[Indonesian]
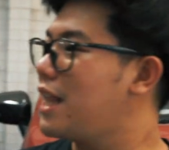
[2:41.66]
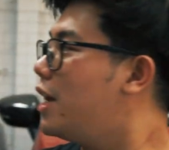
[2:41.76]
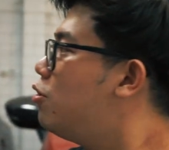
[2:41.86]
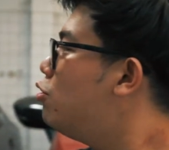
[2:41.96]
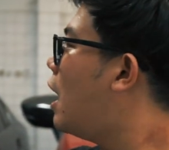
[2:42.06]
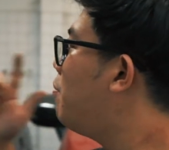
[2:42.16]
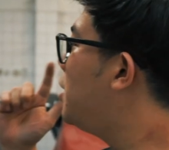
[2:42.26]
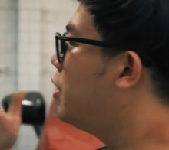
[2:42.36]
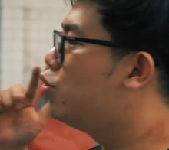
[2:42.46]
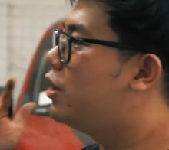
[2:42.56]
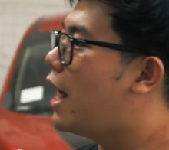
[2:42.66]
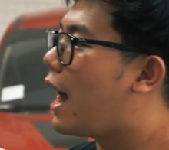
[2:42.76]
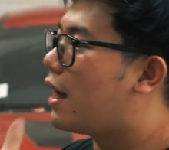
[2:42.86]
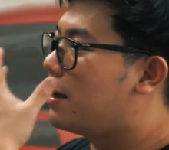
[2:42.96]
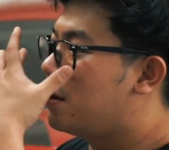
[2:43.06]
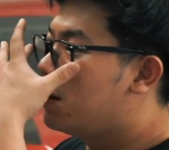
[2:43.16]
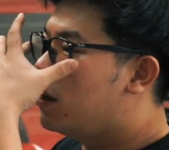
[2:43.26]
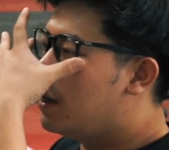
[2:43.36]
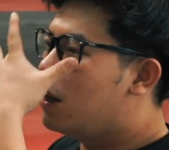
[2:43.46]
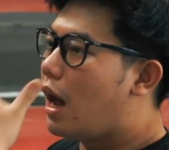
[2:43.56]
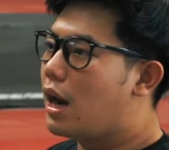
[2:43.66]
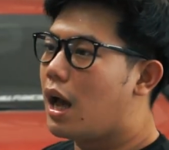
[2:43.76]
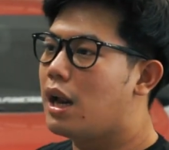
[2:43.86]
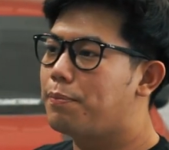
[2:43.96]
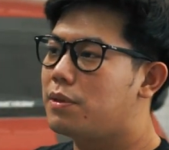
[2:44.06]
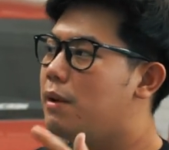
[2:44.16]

tadi gue udah ambil di gudang. Anak-anak